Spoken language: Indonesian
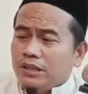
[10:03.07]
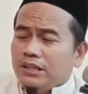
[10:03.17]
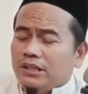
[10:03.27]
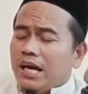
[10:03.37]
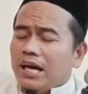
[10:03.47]

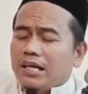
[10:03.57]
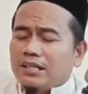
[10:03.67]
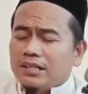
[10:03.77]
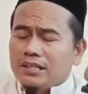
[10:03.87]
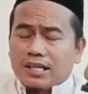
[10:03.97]
tidak
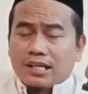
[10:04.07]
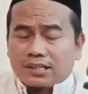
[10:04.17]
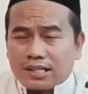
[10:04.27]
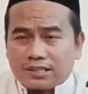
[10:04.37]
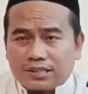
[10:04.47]
ada di
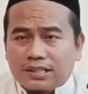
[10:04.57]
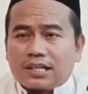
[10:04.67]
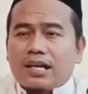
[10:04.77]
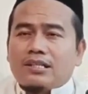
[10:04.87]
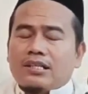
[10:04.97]
kertas,
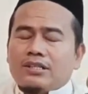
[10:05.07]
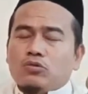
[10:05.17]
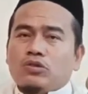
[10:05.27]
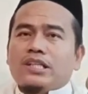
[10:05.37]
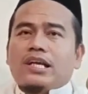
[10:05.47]
tidak ada di
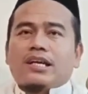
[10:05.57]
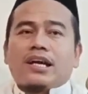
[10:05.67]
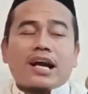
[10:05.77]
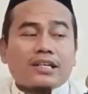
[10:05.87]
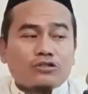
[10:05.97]
ukiran
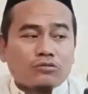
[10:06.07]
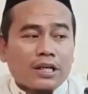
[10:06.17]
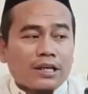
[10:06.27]
kayu,